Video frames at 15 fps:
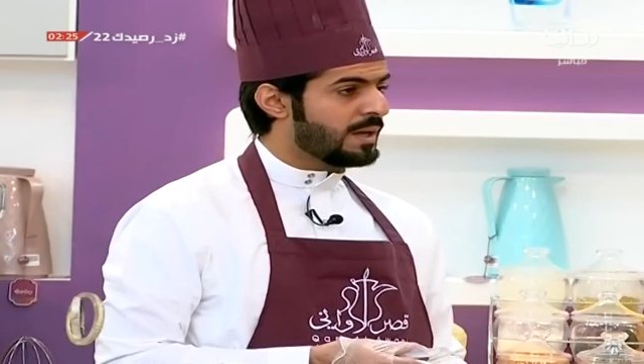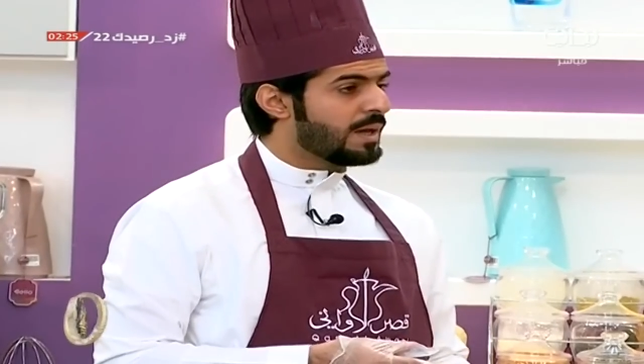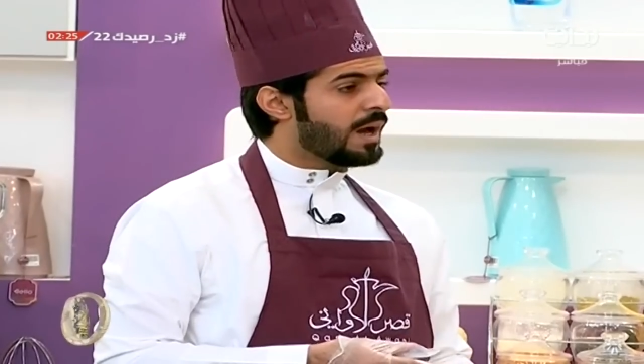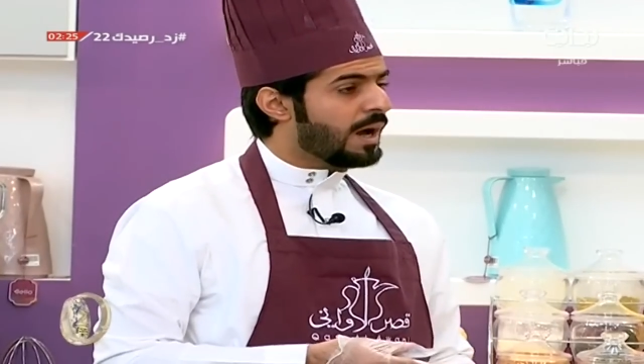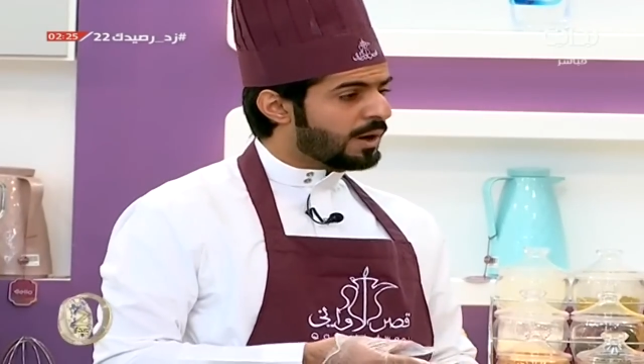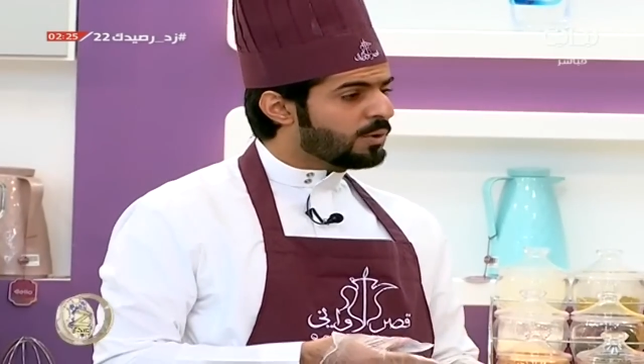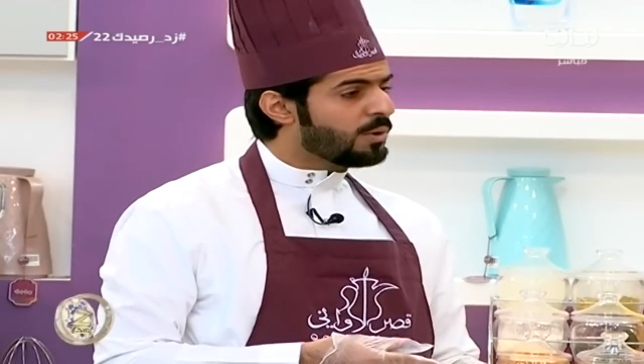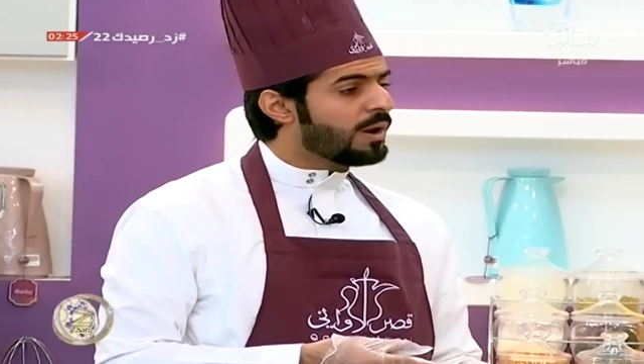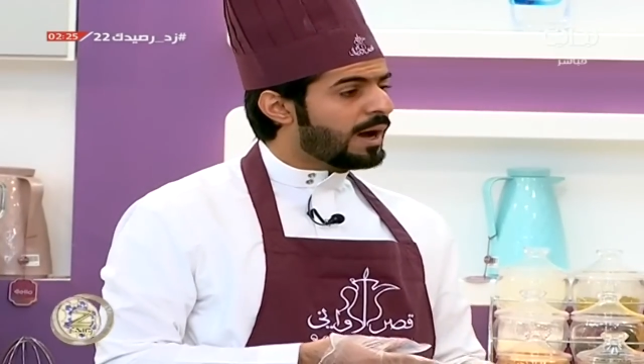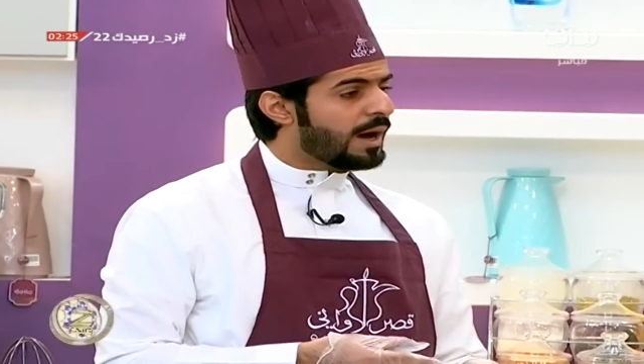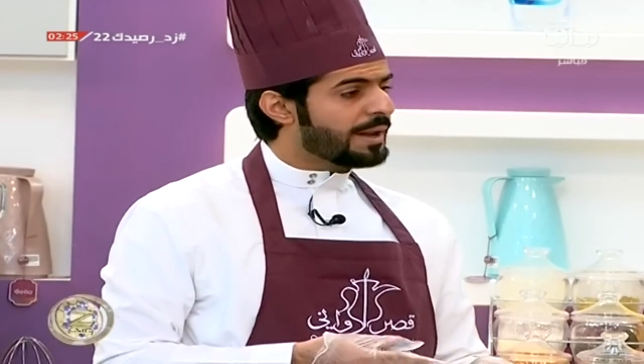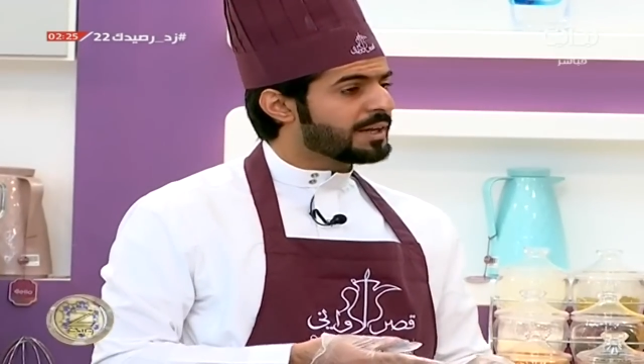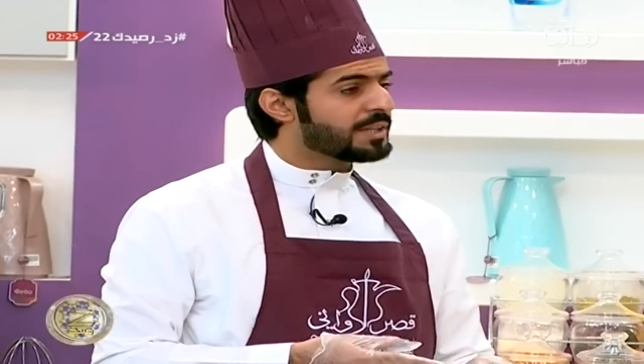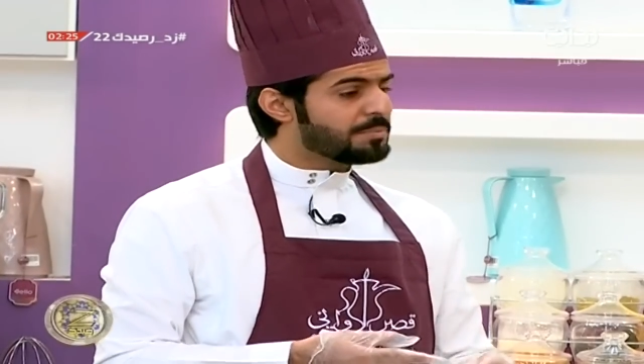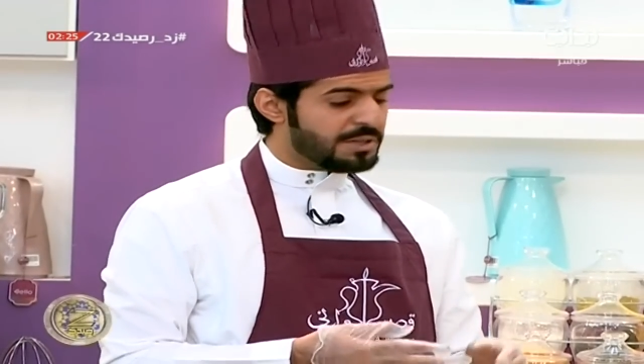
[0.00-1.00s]
اقول
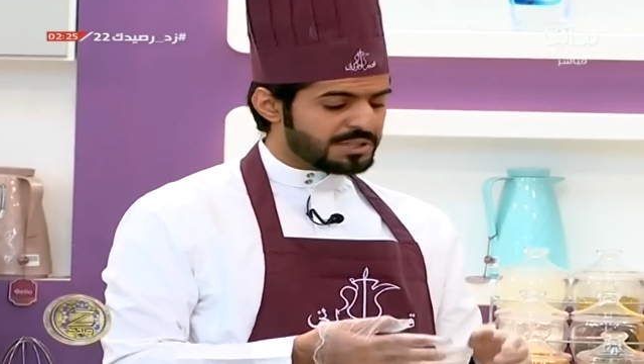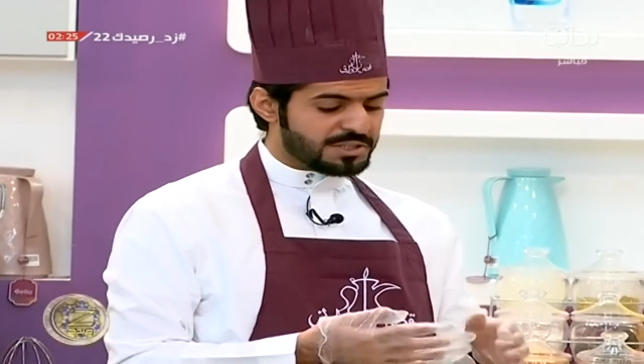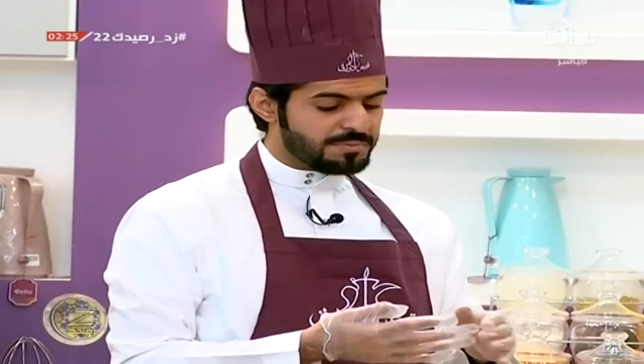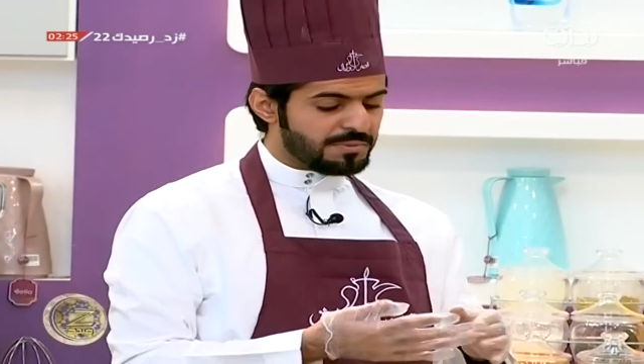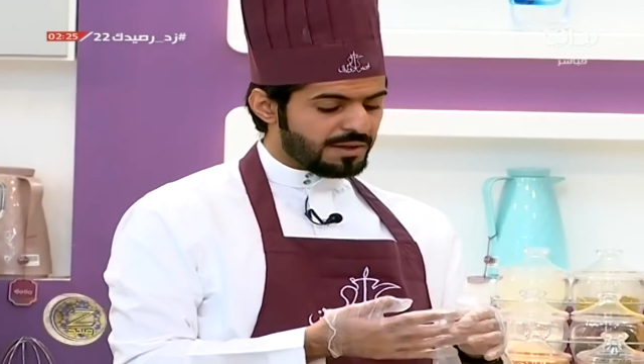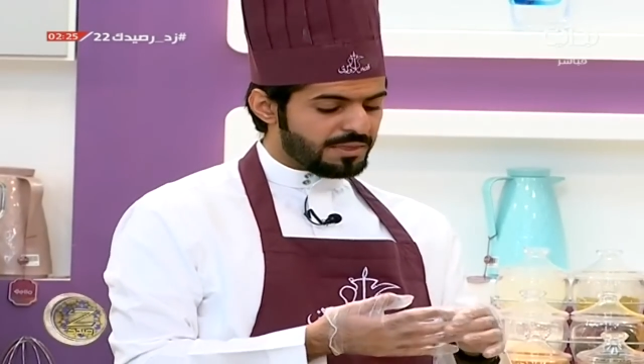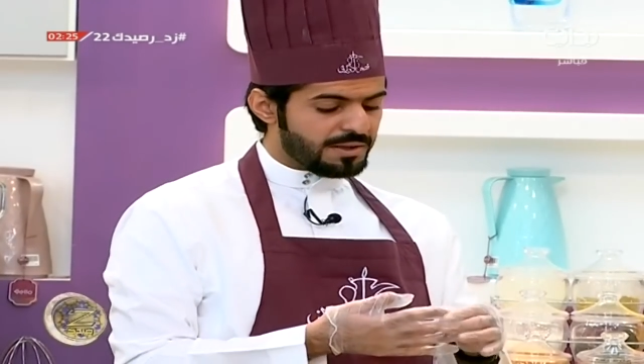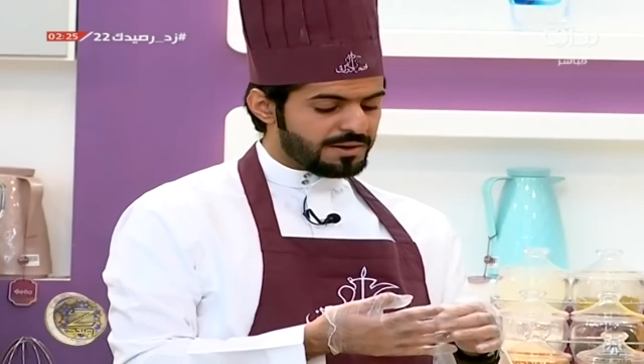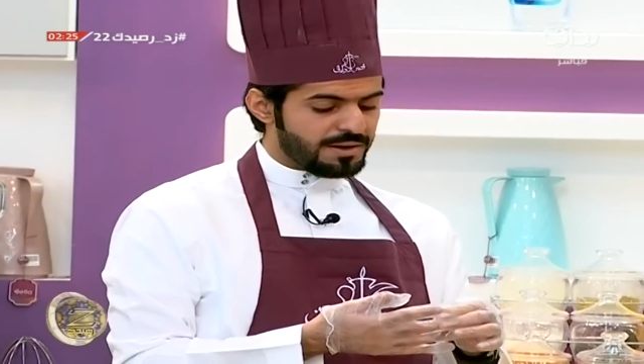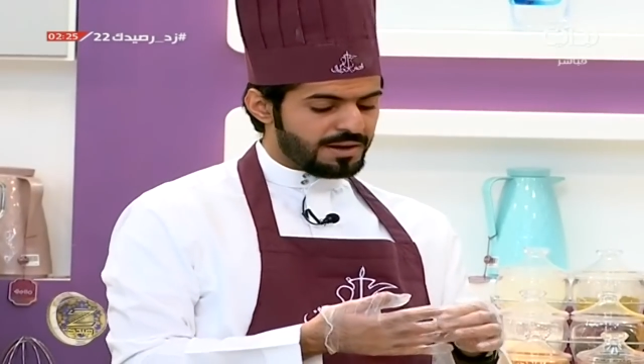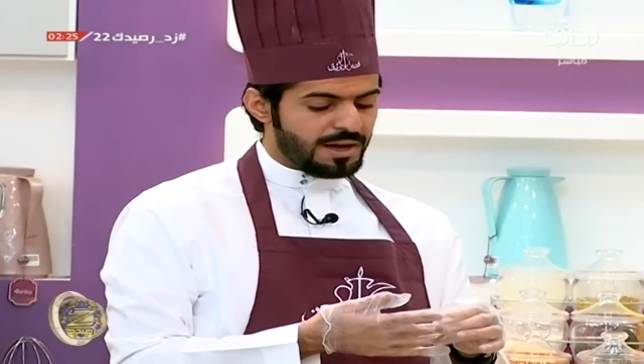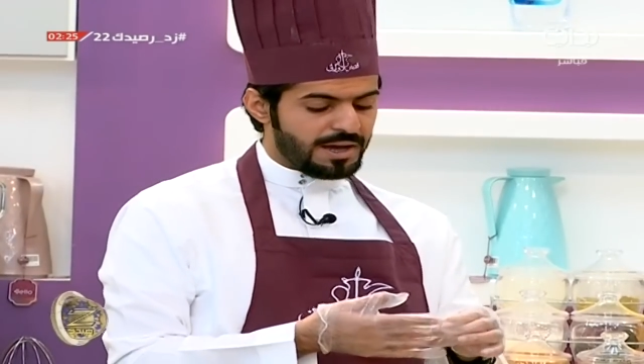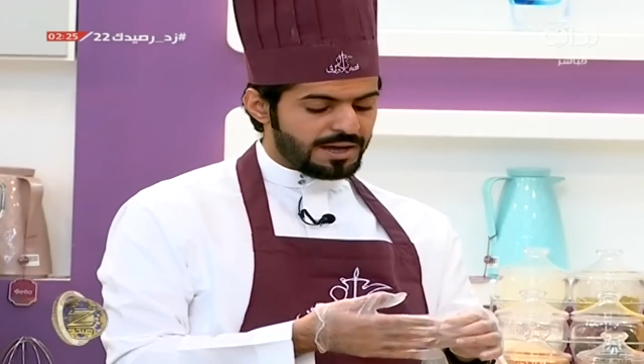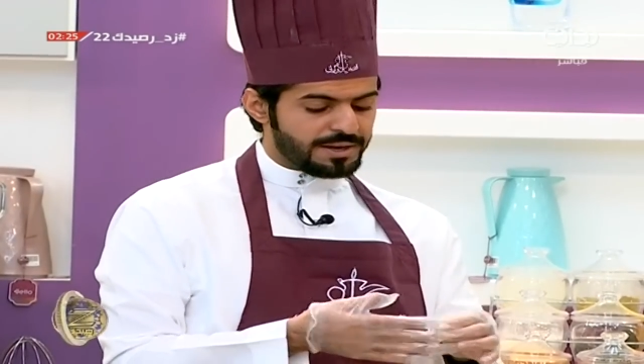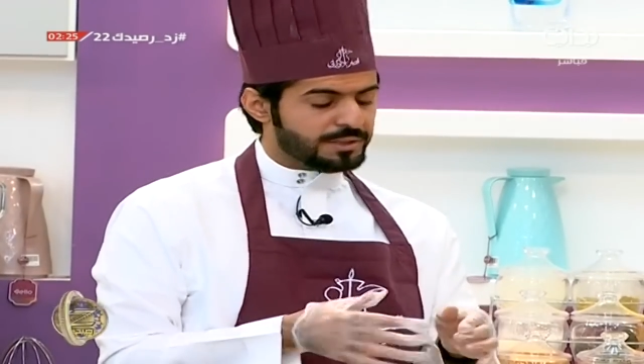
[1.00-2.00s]
هانت بس ما ظن
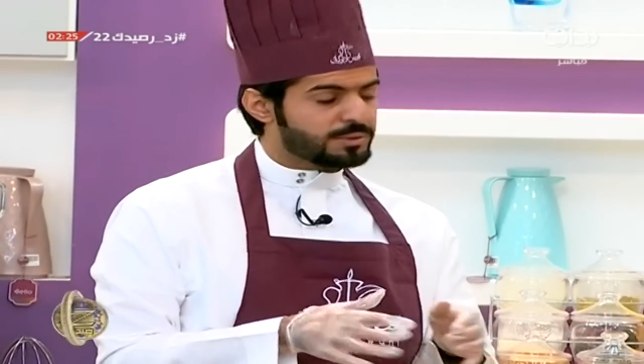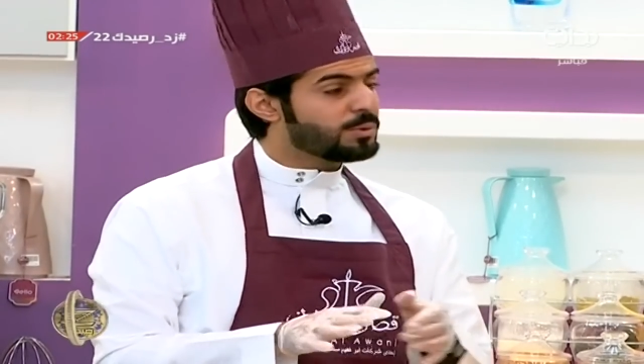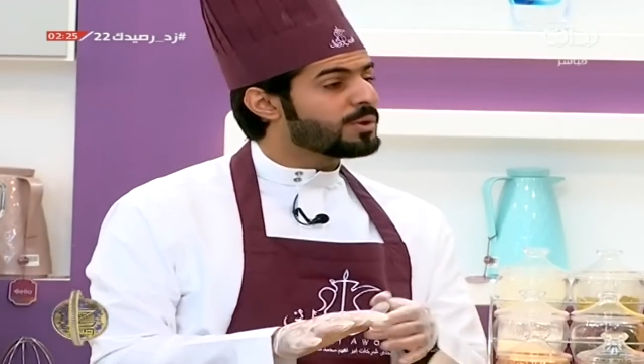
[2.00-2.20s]
هانت